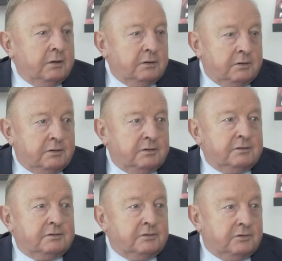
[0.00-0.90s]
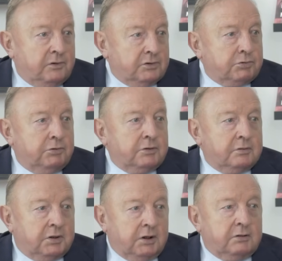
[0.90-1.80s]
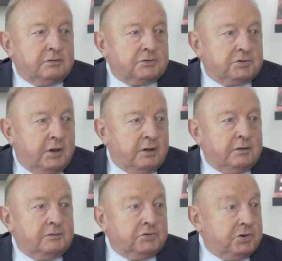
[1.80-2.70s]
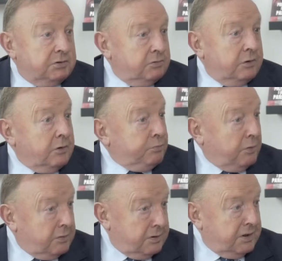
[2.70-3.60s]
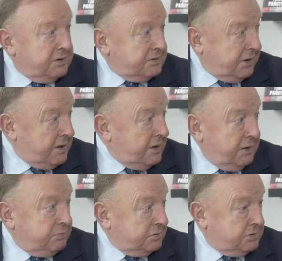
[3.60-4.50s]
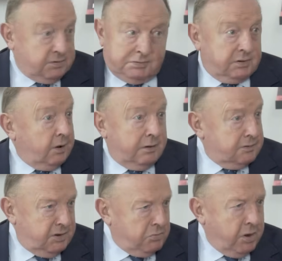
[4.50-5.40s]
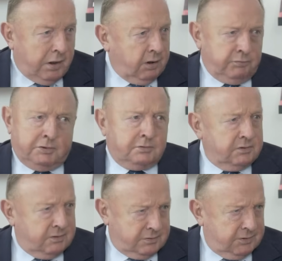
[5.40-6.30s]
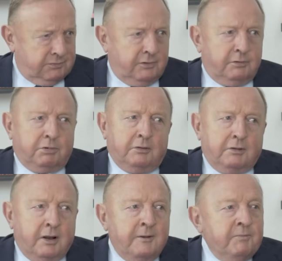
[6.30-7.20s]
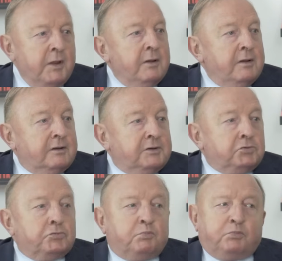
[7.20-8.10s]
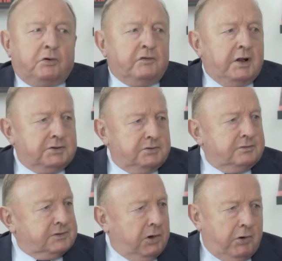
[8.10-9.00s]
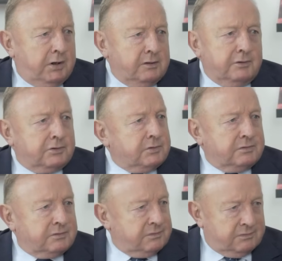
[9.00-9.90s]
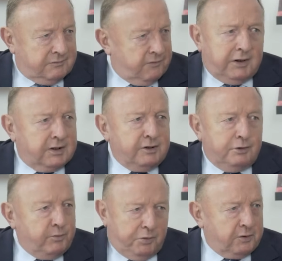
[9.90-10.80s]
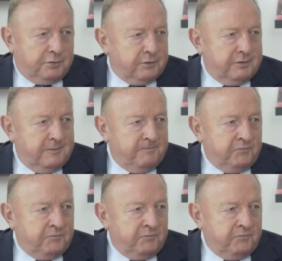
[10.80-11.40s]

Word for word: I doszło do tego, że siły obronne Izraela, bo Izrael nie ma armii, tylko siły obronne, y, prowadzi działalność, walkę o pokój